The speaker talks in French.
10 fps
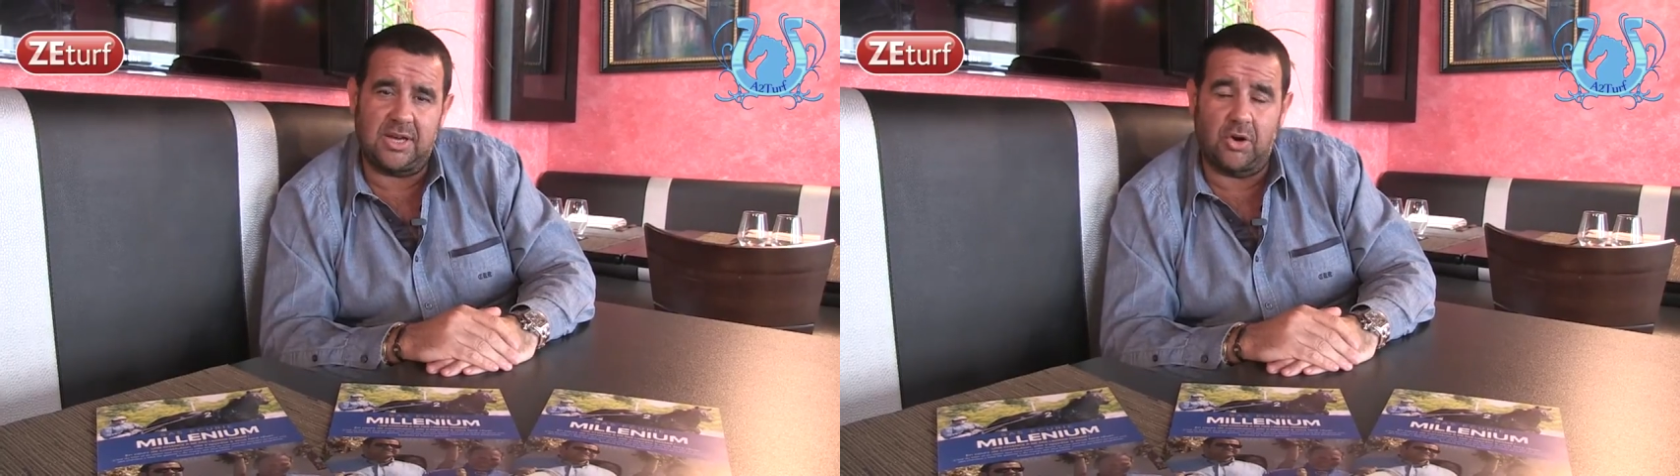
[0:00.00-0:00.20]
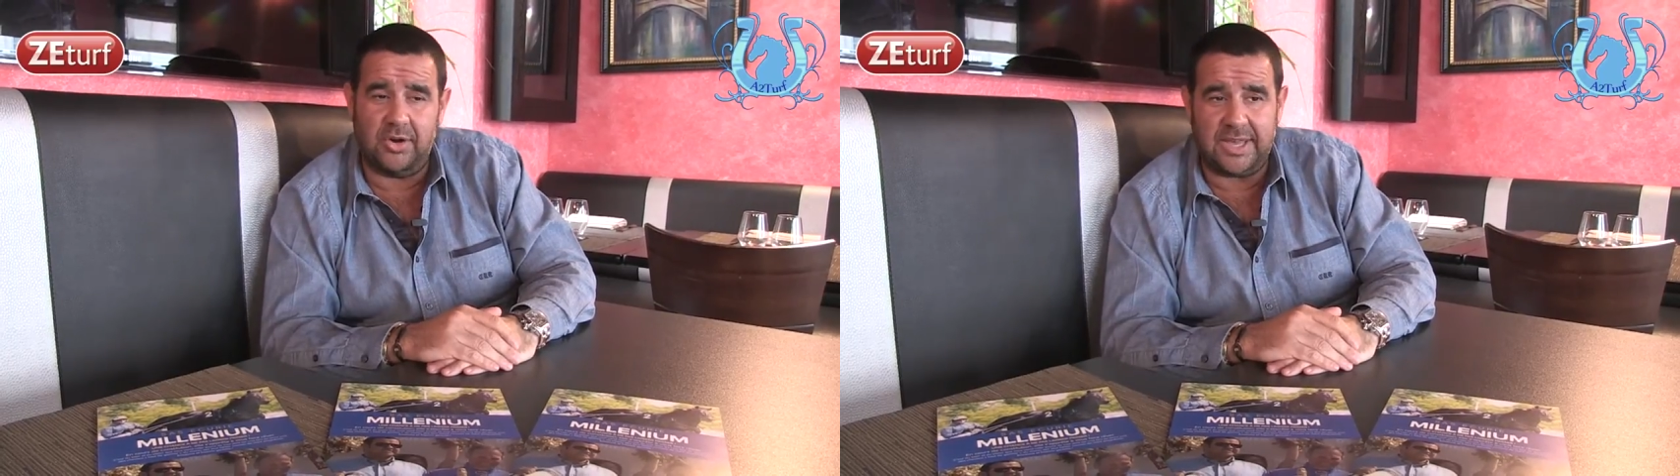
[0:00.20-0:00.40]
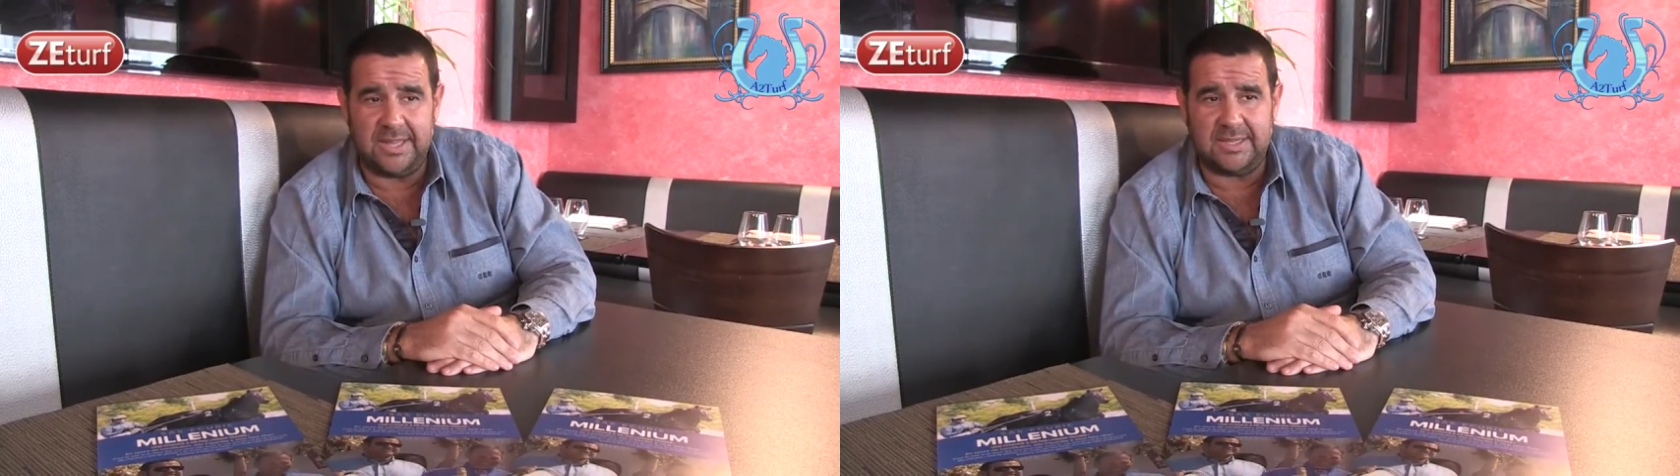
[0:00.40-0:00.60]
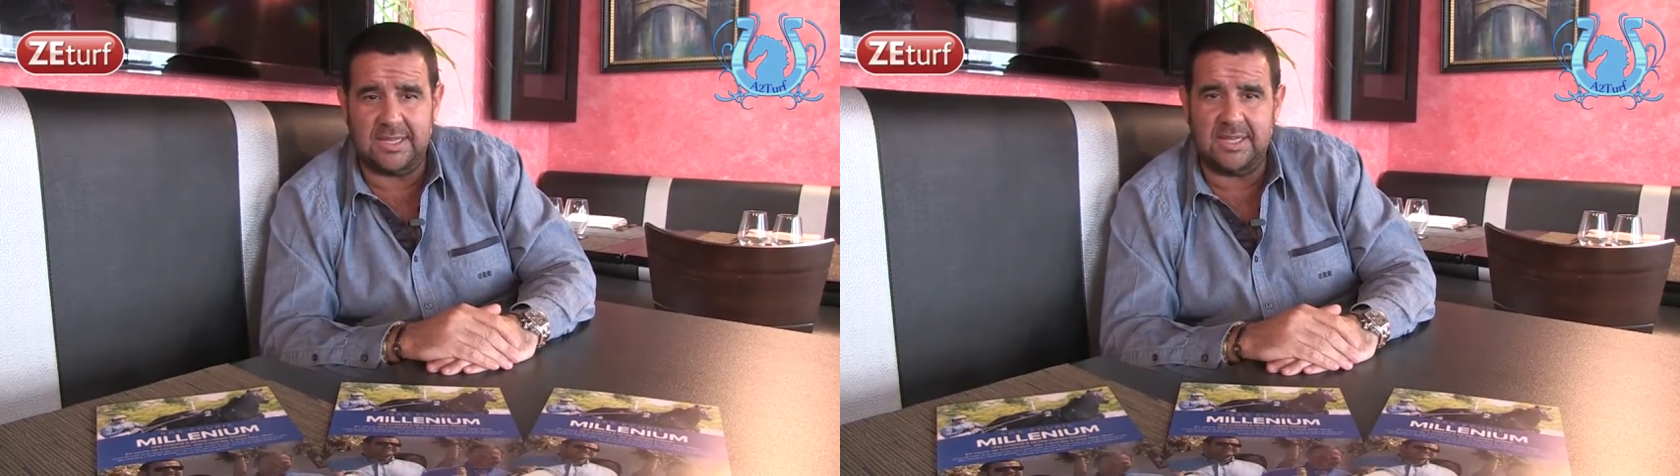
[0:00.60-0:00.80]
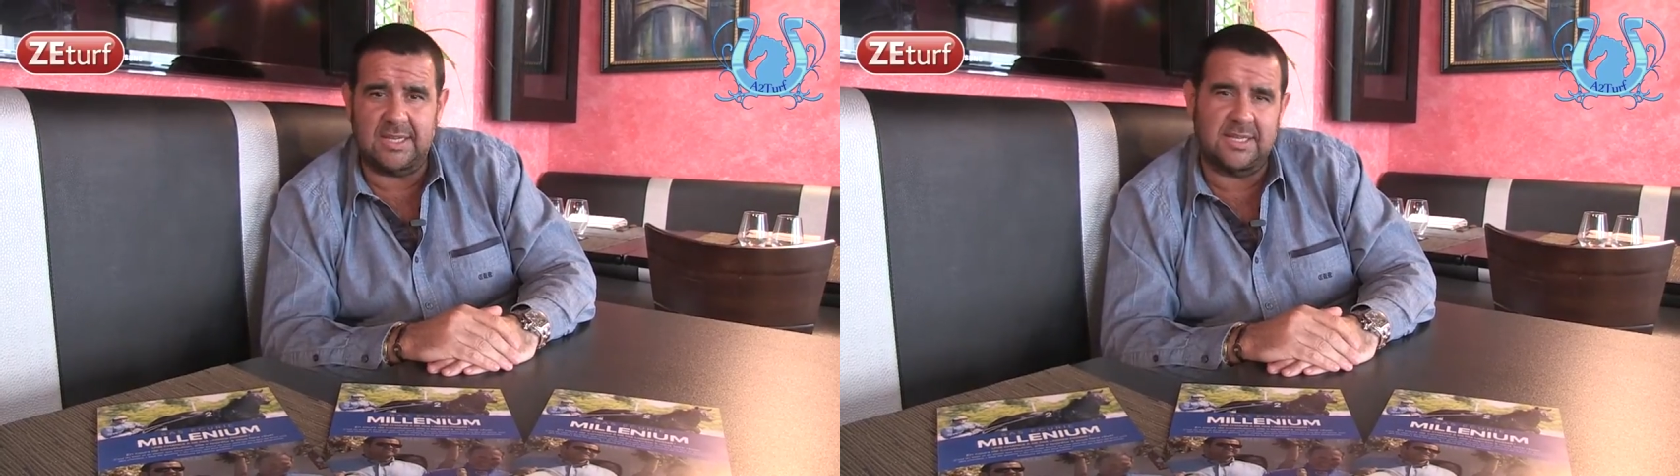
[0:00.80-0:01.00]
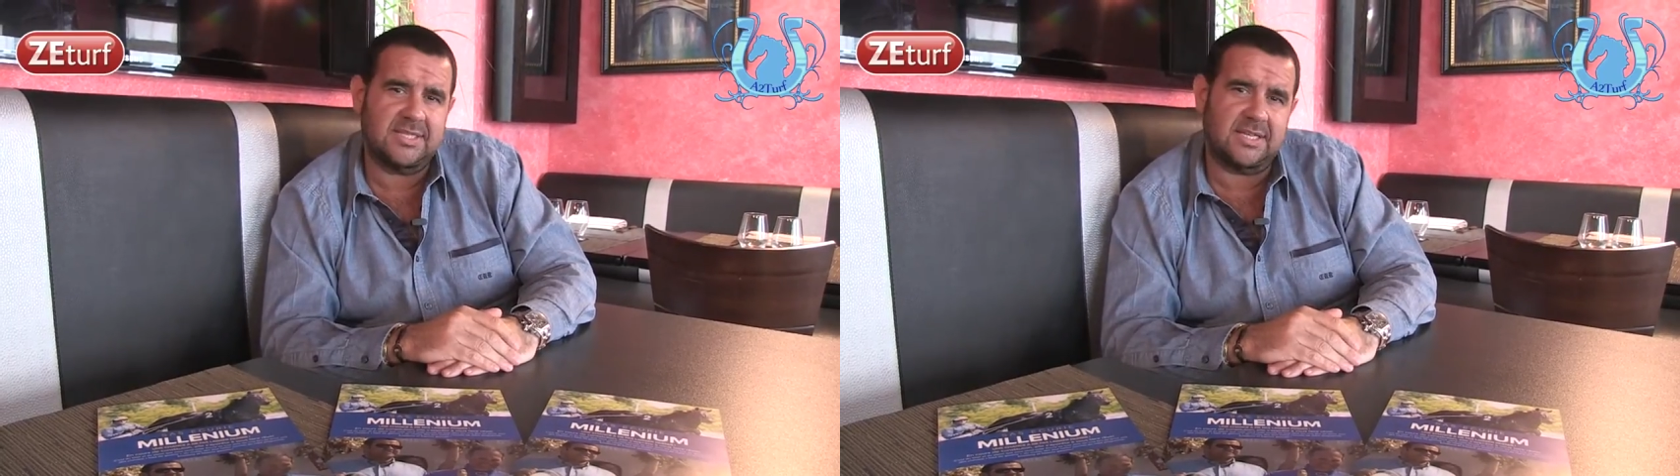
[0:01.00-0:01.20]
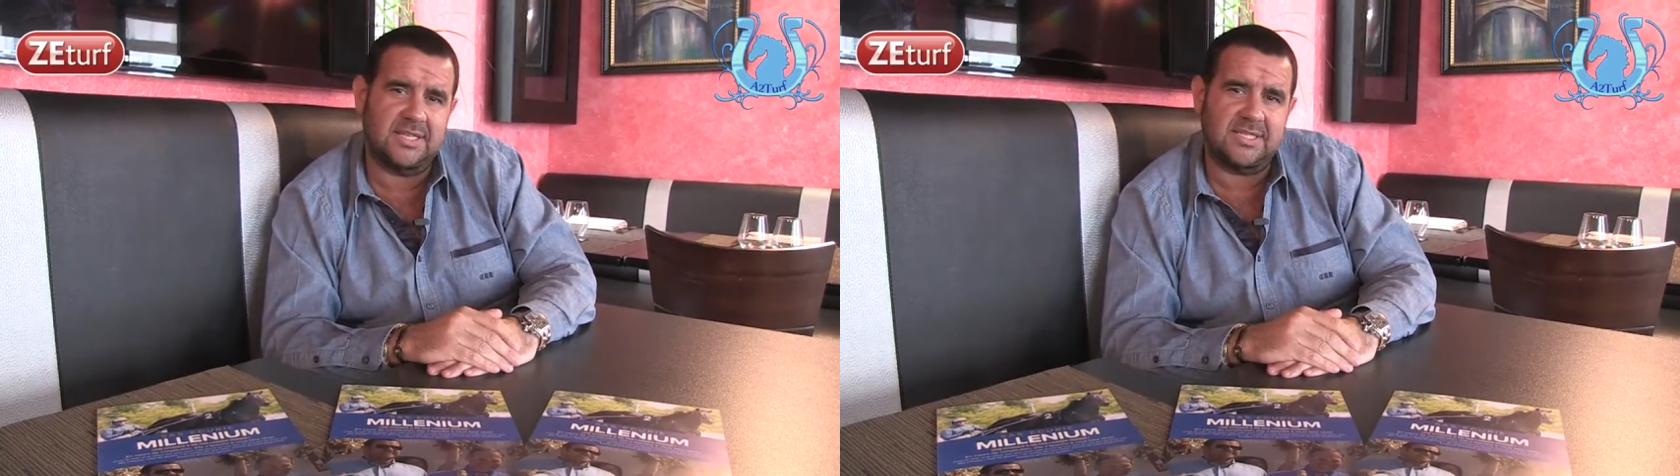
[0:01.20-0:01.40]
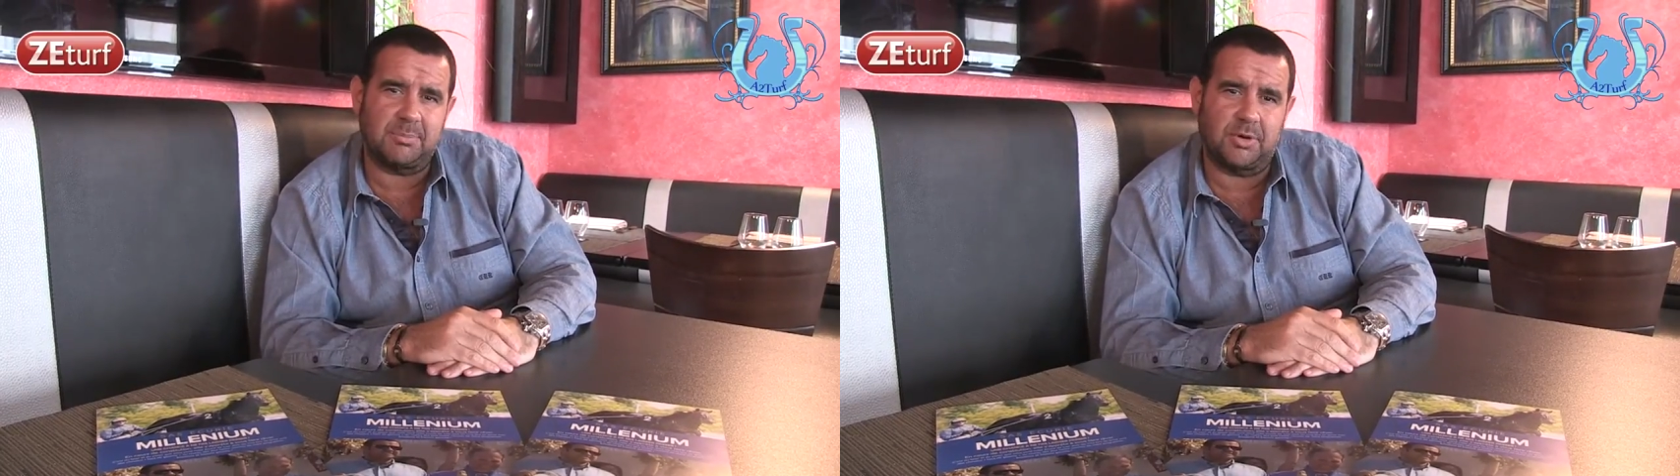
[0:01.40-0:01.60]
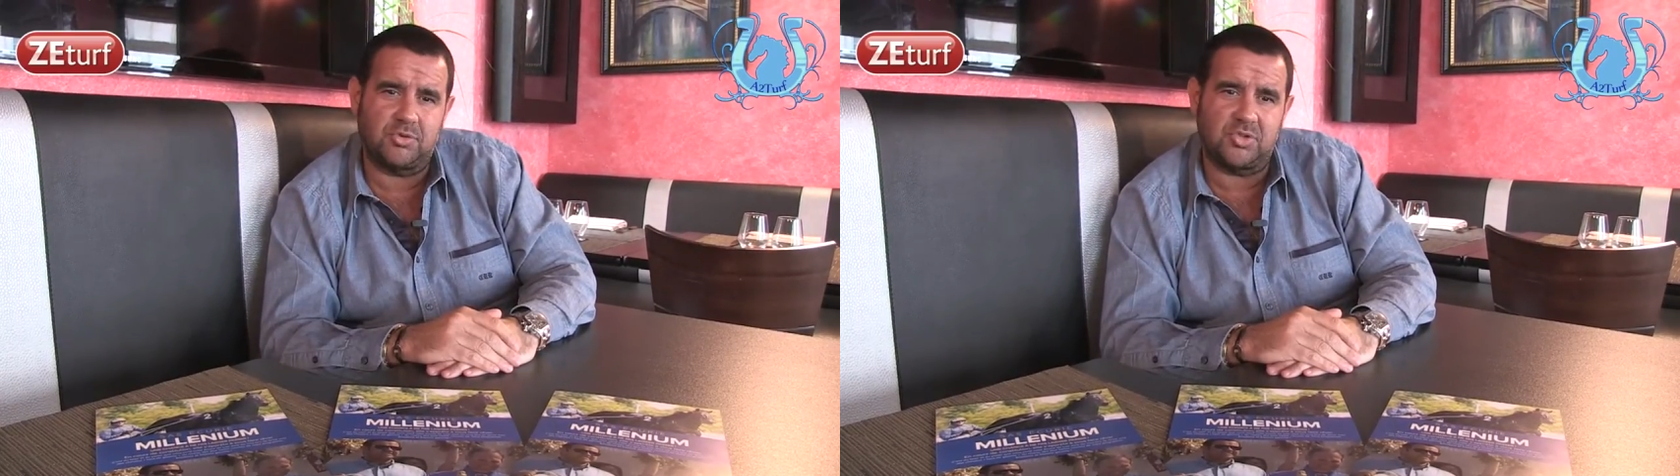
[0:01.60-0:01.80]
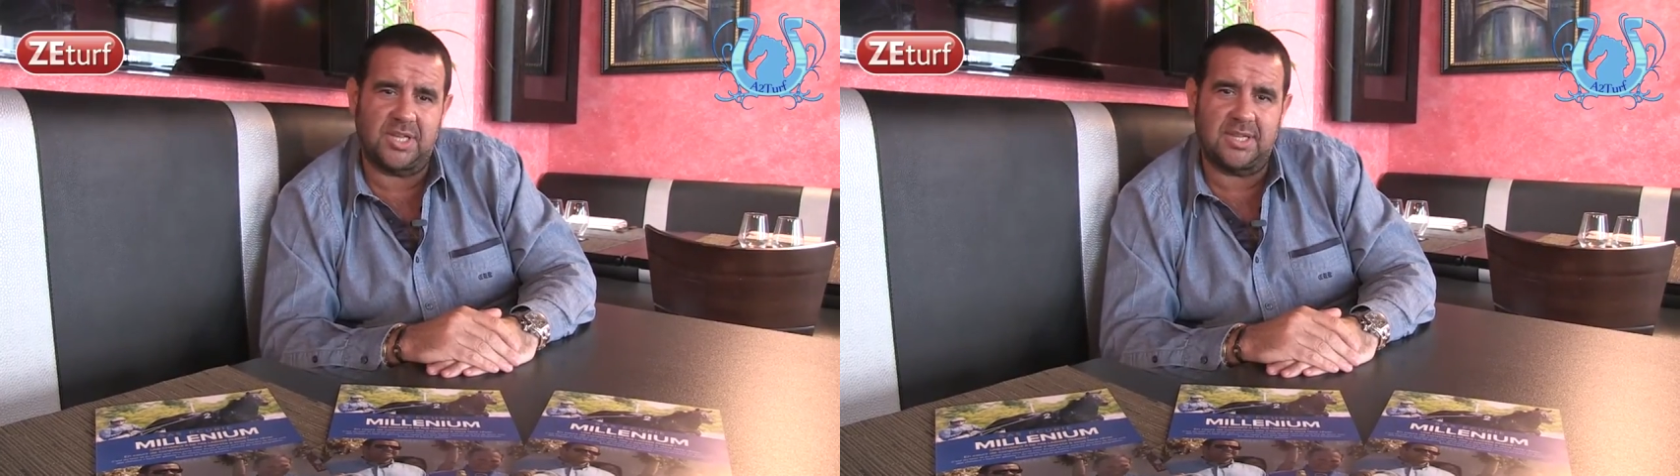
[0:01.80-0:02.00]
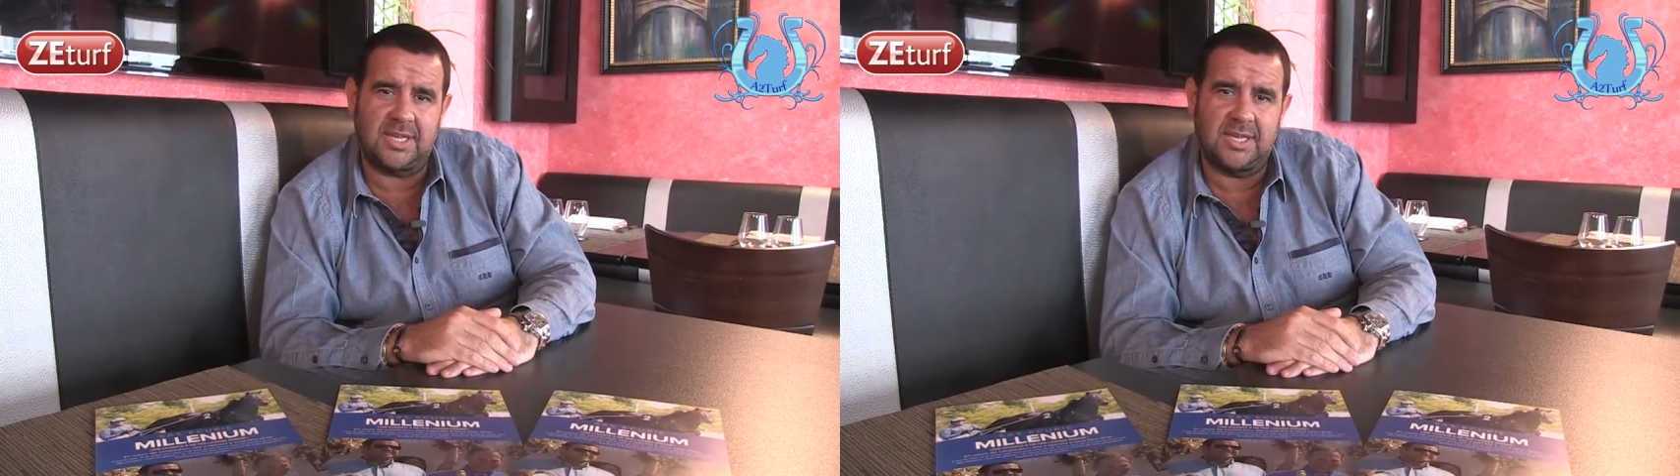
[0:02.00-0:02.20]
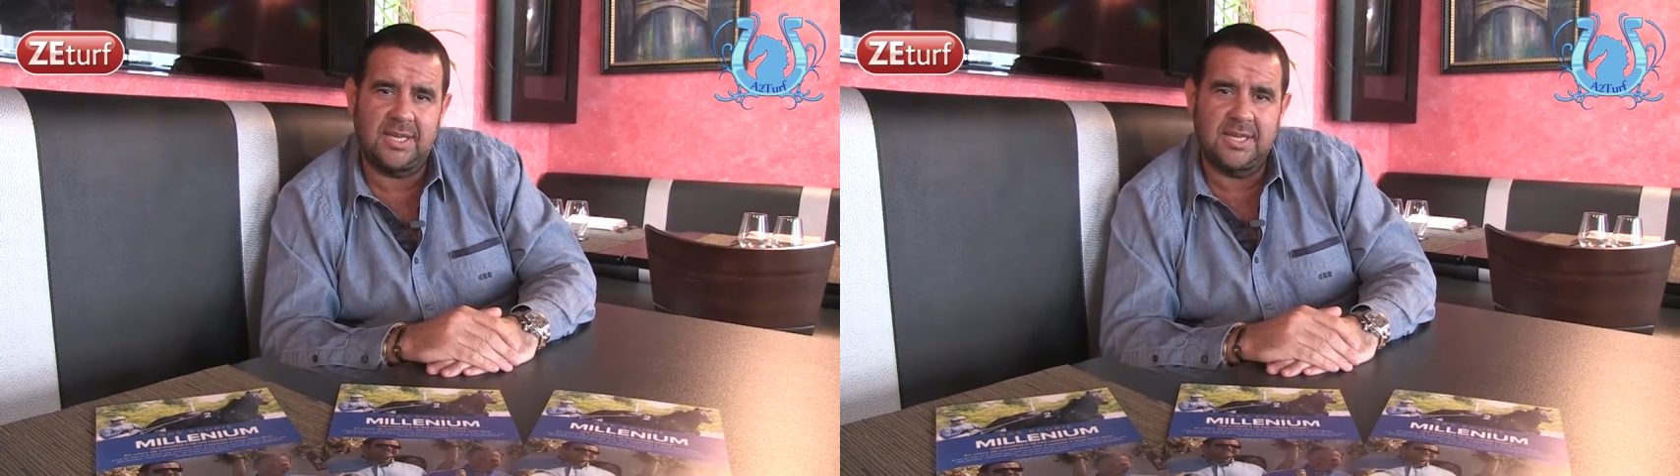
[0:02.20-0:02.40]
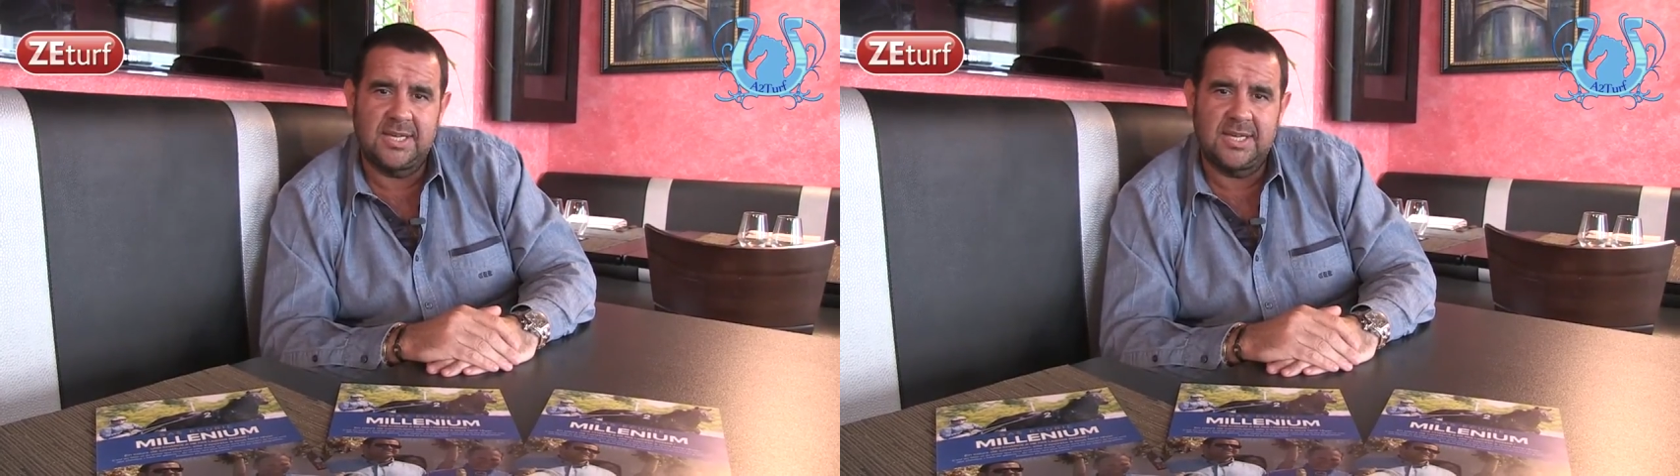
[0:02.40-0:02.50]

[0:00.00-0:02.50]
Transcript: grands quintés et certaines épreuves du GNT.